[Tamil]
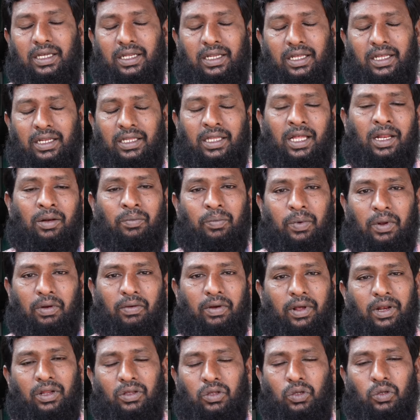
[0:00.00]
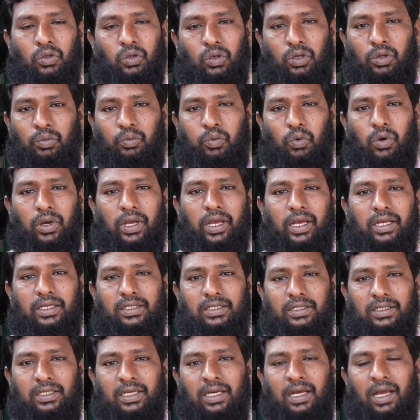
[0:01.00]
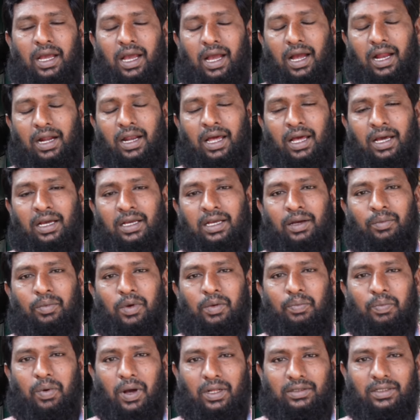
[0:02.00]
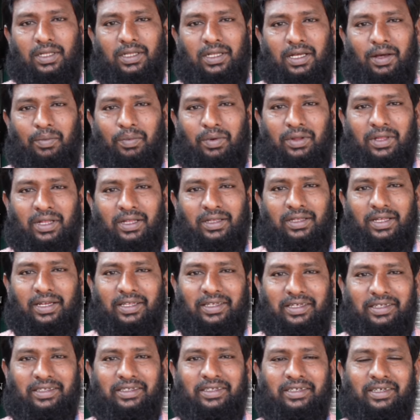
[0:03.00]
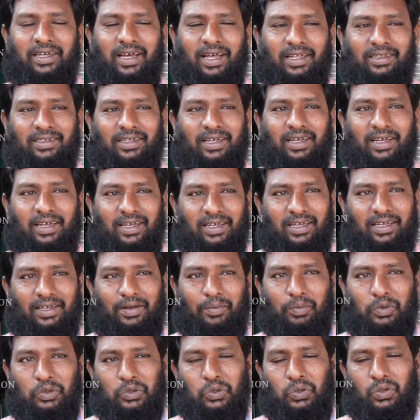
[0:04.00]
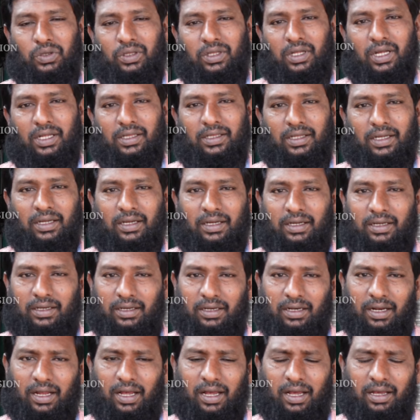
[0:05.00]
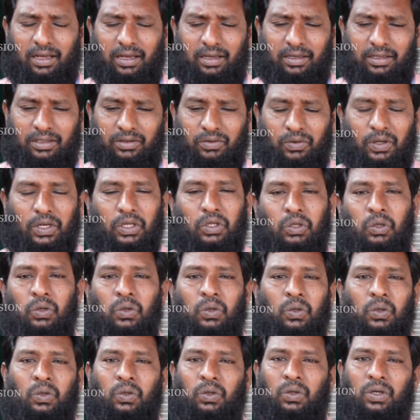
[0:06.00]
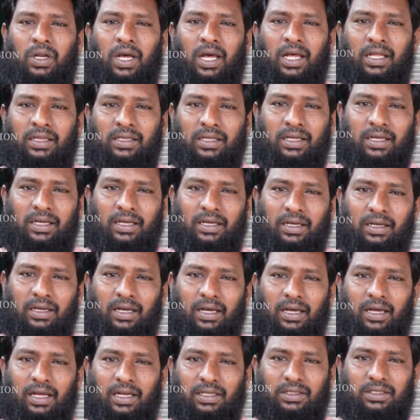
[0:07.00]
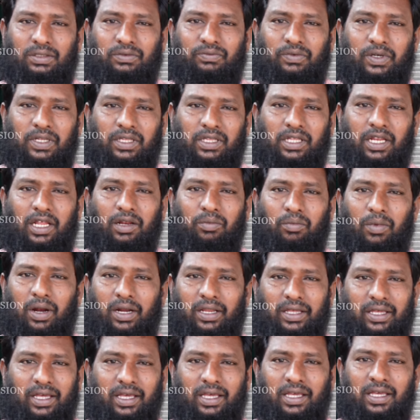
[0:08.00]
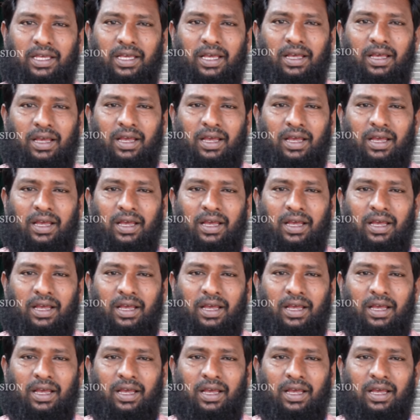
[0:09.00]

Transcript: சரி இருந்தாலும் பரவாயில்லன்னு சொல்லி சொல்லிட்டு போயாச்சு ஆனால் அங்கே போய் பார்த்ததுக்கப்புறம் தான் தெரிஞ்சது அந்த எப்படி சொல்கிறது அந்த இது வரைக்கும் நான் அந்த அரசு விருந்தினர் மாளிகை